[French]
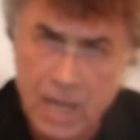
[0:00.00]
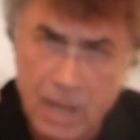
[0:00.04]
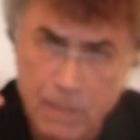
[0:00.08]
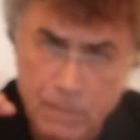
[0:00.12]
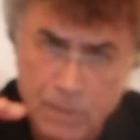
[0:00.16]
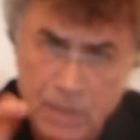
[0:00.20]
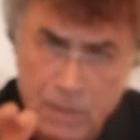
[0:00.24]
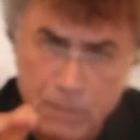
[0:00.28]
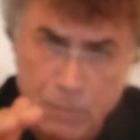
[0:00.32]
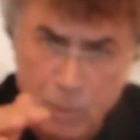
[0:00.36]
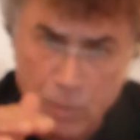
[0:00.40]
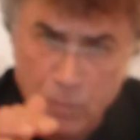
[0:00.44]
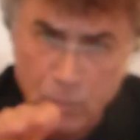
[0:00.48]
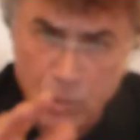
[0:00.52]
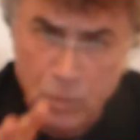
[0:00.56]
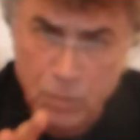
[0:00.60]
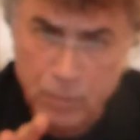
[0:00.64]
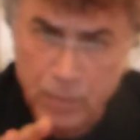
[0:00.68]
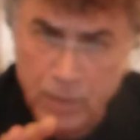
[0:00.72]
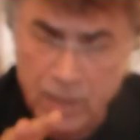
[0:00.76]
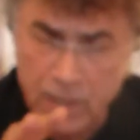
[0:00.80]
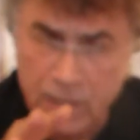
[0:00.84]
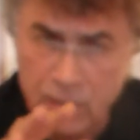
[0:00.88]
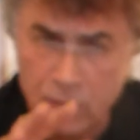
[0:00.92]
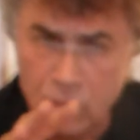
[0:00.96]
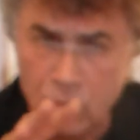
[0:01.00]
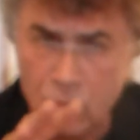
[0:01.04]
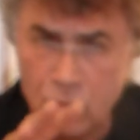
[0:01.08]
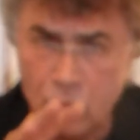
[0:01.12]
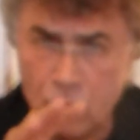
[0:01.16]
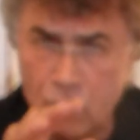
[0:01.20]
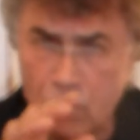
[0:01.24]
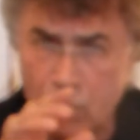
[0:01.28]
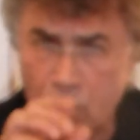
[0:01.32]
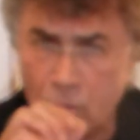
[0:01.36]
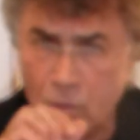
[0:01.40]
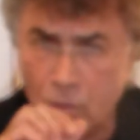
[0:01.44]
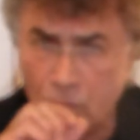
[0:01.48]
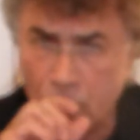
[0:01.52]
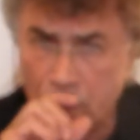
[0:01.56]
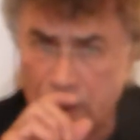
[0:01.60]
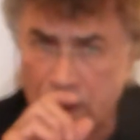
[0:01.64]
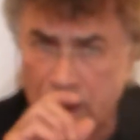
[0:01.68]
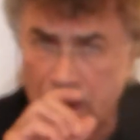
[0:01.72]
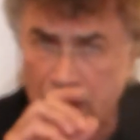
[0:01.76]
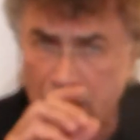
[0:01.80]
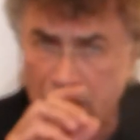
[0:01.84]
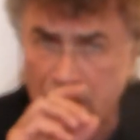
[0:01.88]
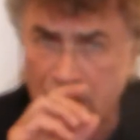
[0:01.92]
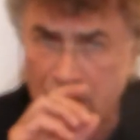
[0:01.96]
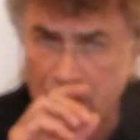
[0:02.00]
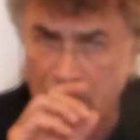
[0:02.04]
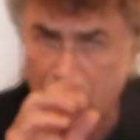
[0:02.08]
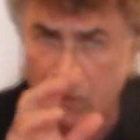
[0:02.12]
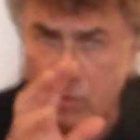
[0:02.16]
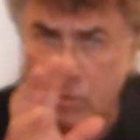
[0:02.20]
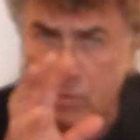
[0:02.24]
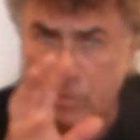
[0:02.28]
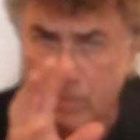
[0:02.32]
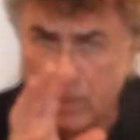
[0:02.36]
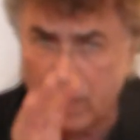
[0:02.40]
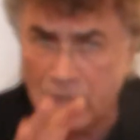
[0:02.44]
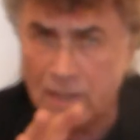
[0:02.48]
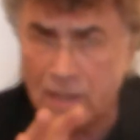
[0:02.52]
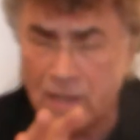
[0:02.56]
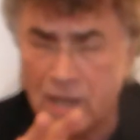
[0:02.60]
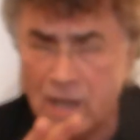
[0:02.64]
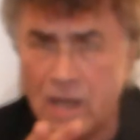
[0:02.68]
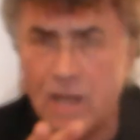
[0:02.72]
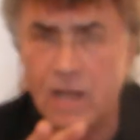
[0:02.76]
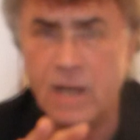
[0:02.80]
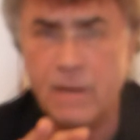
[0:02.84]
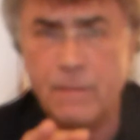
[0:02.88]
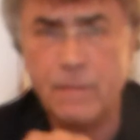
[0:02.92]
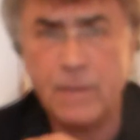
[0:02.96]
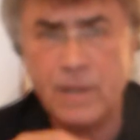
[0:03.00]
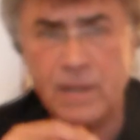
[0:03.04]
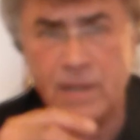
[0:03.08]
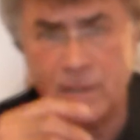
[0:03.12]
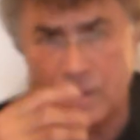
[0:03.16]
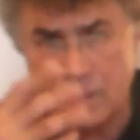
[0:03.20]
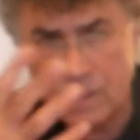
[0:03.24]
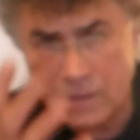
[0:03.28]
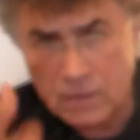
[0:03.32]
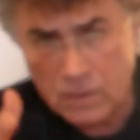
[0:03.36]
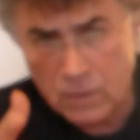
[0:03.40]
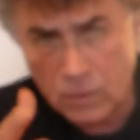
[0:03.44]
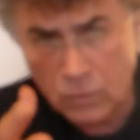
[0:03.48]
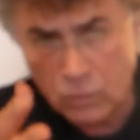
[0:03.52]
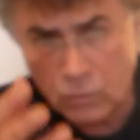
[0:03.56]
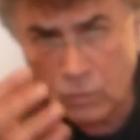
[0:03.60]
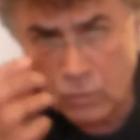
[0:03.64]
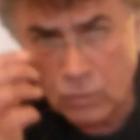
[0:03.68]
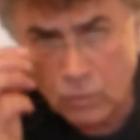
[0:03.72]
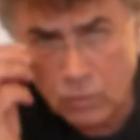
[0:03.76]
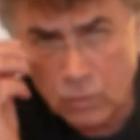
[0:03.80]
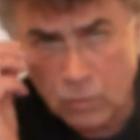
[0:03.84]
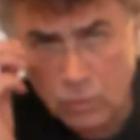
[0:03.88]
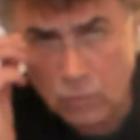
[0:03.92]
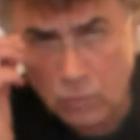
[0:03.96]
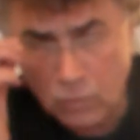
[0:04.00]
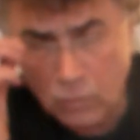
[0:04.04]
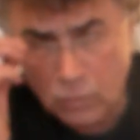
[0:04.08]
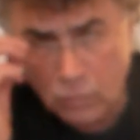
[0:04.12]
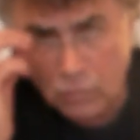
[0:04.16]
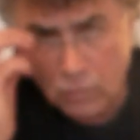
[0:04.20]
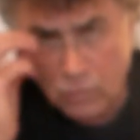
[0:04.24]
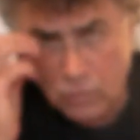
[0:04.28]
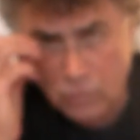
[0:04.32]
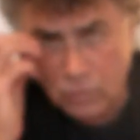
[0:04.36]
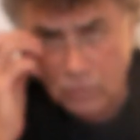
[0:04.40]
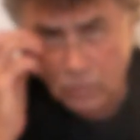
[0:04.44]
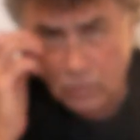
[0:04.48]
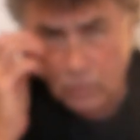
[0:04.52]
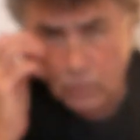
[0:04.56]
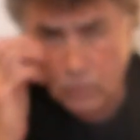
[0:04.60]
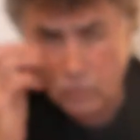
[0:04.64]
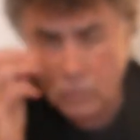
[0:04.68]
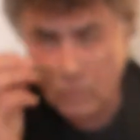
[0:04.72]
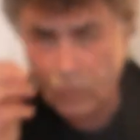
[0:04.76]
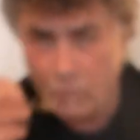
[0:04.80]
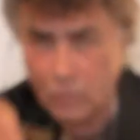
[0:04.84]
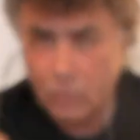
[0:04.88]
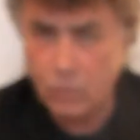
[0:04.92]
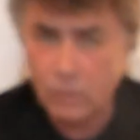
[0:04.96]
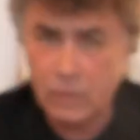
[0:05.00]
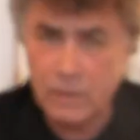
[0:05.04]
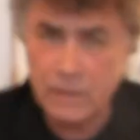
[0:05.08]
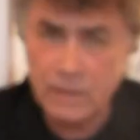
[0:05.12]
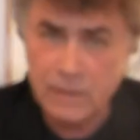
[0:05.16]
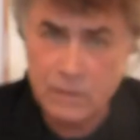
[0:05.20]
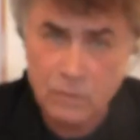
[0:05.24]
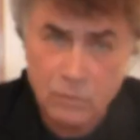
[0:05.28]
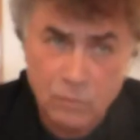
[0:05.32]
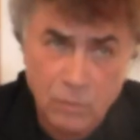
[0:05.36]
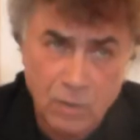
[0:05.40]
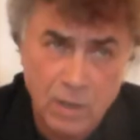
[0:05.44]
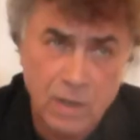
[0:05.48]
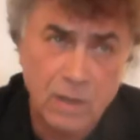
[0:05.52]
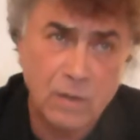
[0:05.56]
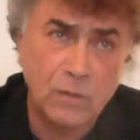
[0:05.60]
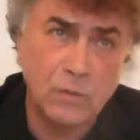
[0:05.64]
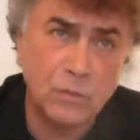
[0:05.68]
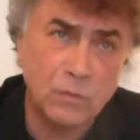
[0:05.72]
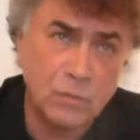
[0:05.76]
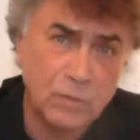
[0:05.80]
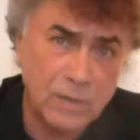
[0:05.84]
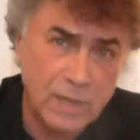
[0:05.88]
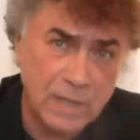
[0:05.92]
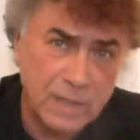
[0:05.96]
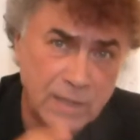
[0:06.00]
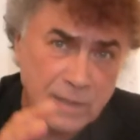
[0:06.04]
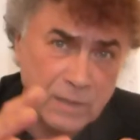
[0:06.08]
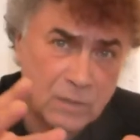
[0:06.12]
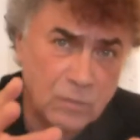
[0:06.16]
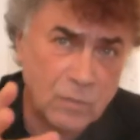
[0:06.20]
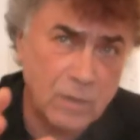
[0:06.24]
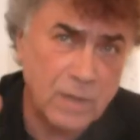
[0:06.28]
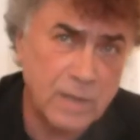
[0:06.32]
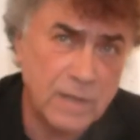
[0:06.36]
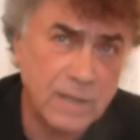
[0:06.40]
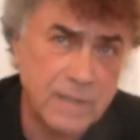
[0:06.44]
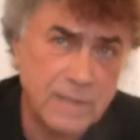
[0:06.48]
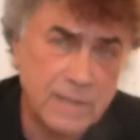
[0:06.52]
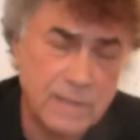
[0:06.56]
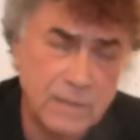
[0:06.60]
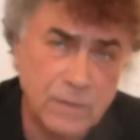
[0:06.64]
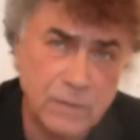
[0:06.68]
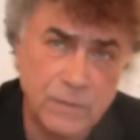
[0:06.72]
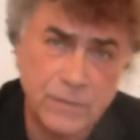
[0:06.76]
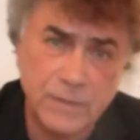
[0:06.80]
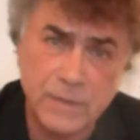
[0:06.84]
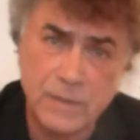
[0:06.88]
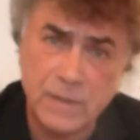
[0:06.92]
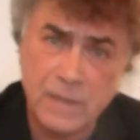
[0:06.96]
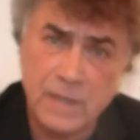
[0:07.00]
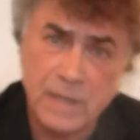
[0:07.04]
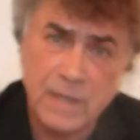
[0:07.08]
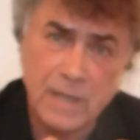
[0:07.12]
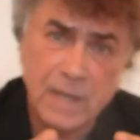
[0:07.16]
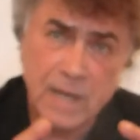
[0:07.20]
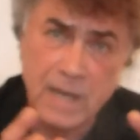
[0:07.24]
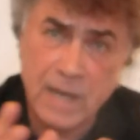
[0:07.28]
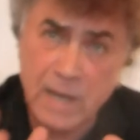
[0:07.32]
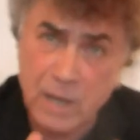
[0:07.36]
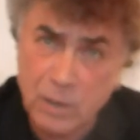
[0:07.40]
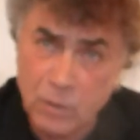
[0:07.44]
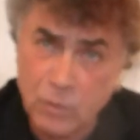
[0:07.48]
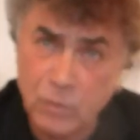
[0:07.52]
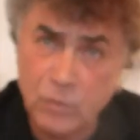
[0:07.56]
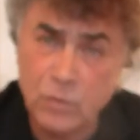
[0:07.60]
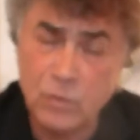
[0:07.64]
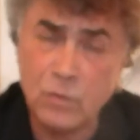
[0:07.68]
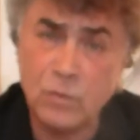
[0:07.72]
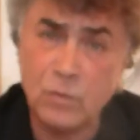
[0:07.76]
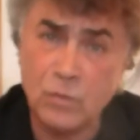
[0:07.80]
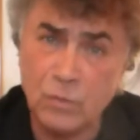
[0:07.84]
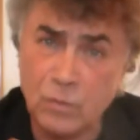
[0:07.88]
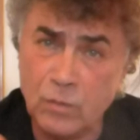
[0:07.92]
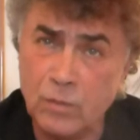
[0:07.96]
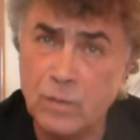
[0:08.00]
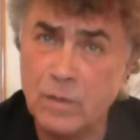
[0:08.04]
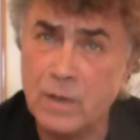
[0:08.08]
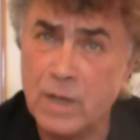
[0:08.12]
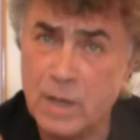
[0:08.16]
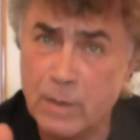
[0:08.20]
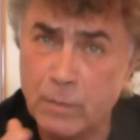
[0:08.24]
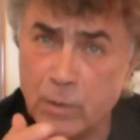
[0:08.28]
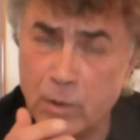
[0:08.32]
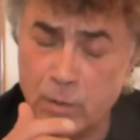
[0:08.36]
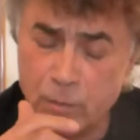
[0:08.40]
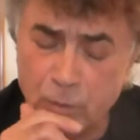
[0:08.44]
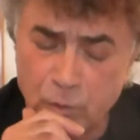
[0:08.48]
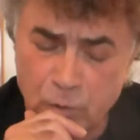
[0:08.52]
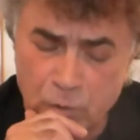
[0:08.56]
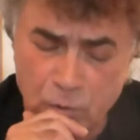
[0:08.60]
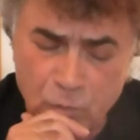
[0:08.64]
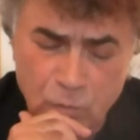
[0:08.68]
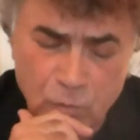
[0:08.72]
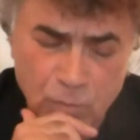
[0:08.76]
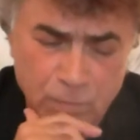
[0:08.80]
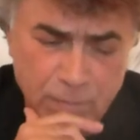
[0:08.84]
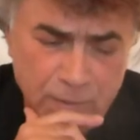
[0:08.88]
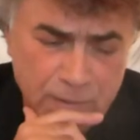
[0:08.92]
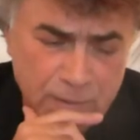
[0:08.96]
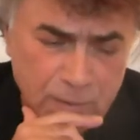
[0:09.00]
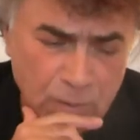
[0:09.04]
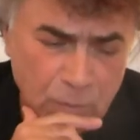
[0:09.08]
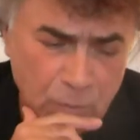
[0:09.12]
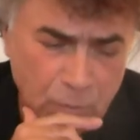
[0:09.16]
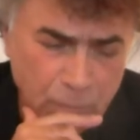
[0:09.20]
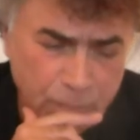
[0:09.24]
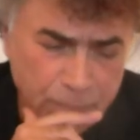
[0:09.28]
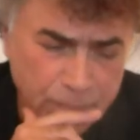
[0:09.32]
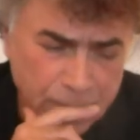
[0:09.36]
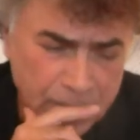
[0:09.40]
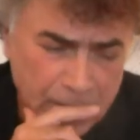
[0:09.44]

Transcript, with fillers: Un petit peu plus près de nous, on a les travaux de Milgram, et c'est sans doute le nom que, l'histoire, en tout cas l'histoire récente, a retenu à propos de soumission.